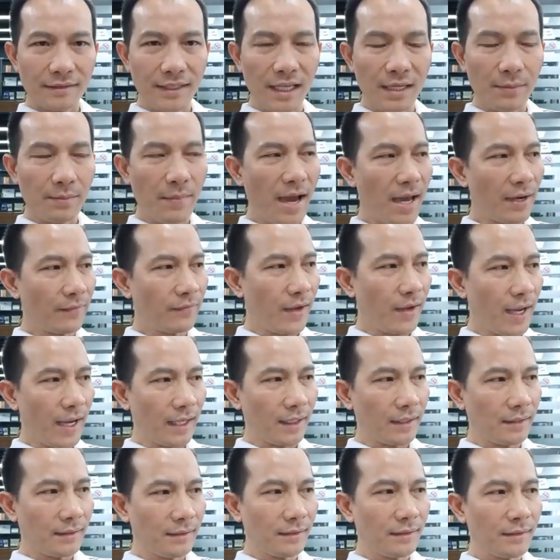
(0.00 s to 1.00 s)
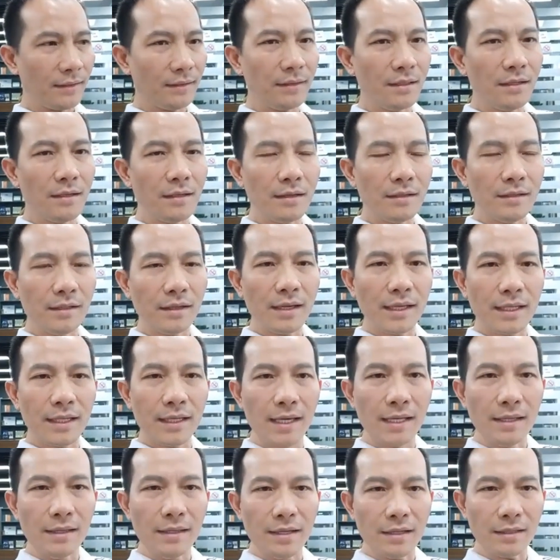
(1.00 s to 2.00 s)
thì bạn phải đưa những cái
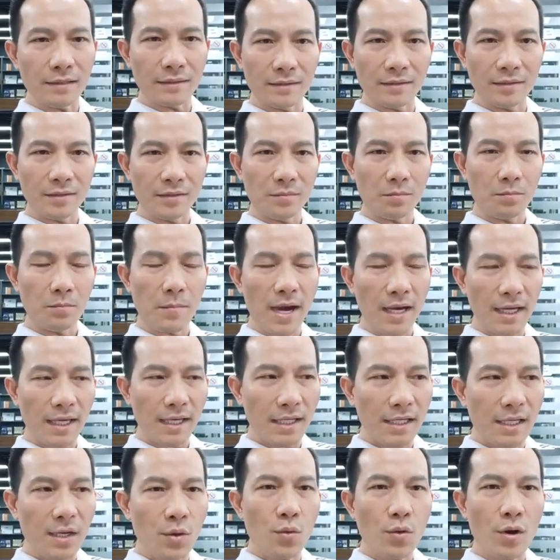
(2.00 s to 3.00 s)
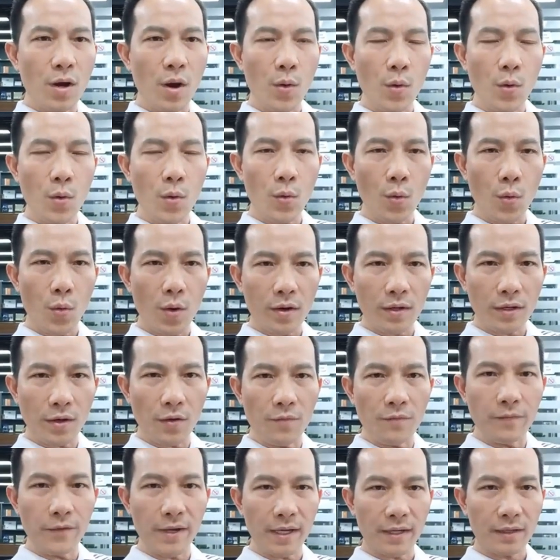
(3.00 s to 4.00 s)
kiến thức mà cái yêu cầu của
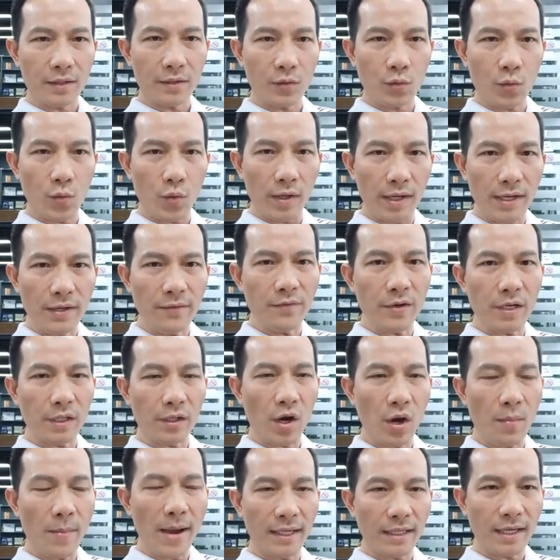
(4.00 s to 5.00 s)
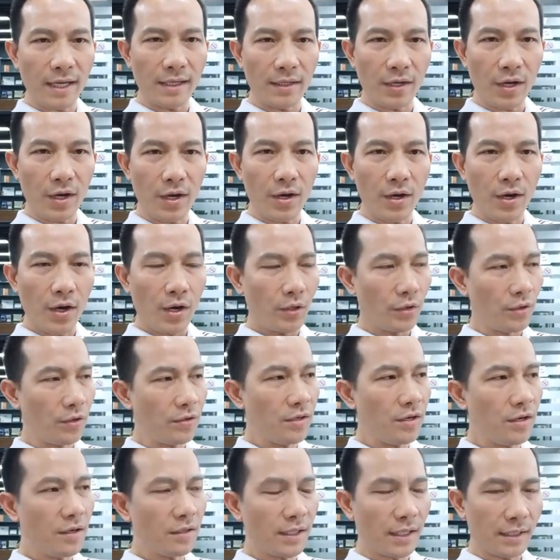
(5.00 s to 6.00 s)
công việc, của lĩnh vực đó bạn cần đó,
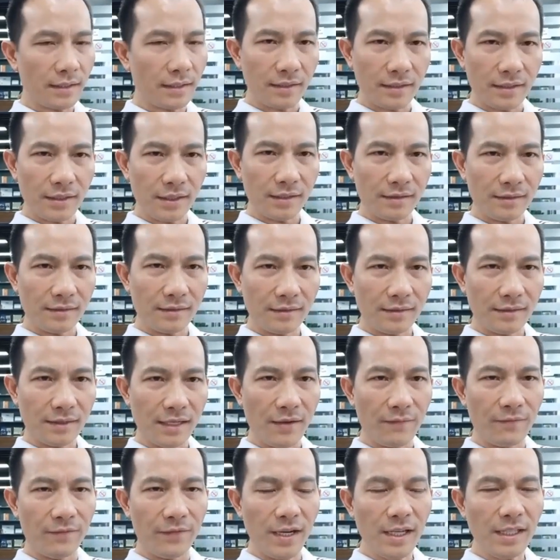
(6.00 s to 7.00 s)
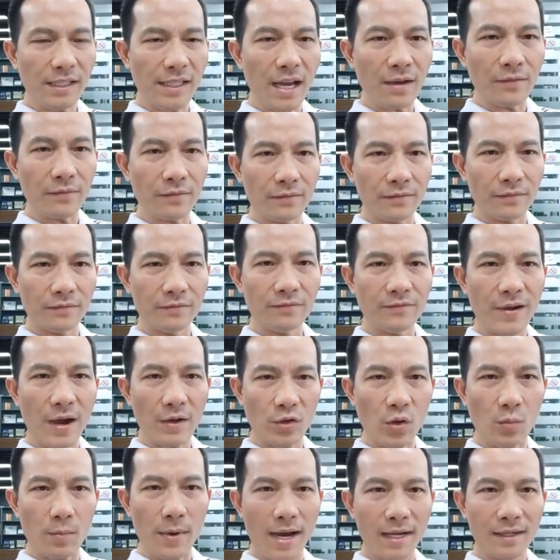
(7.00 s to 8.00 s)
nó đưa thật là vững chắc
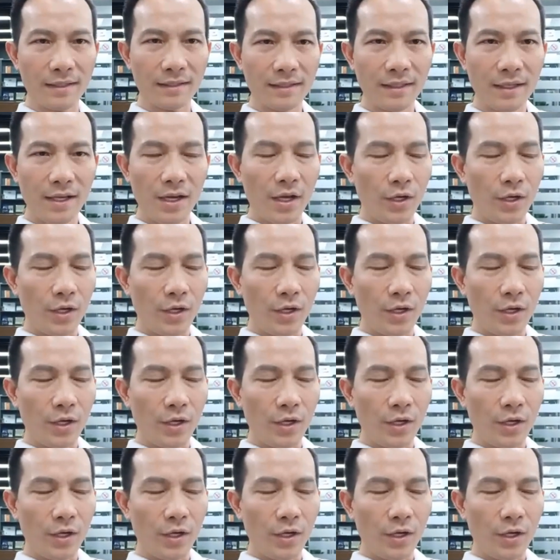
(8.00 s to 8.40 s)
vào trong bạn.